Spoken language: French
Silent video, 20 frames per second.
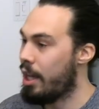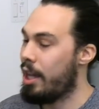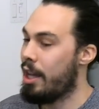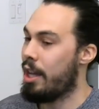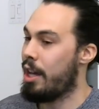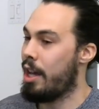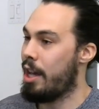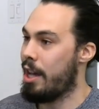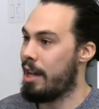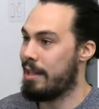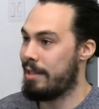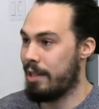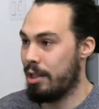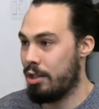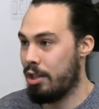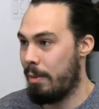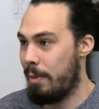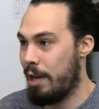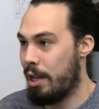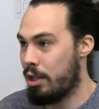Euh, cette
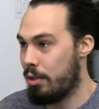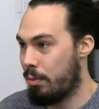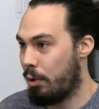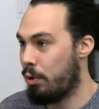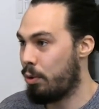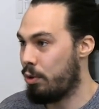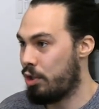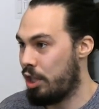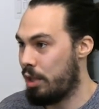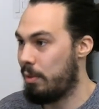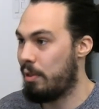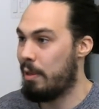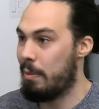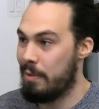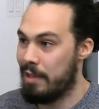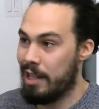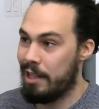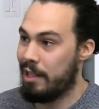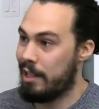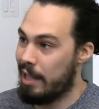semaine, du monde au gym qui me disait
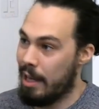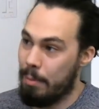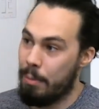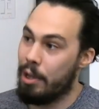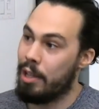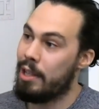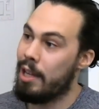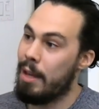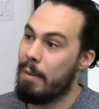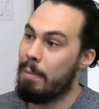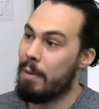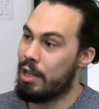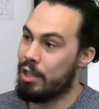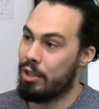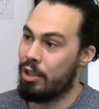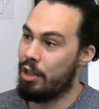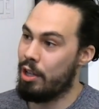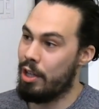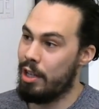qu'il capotait parce qu'ils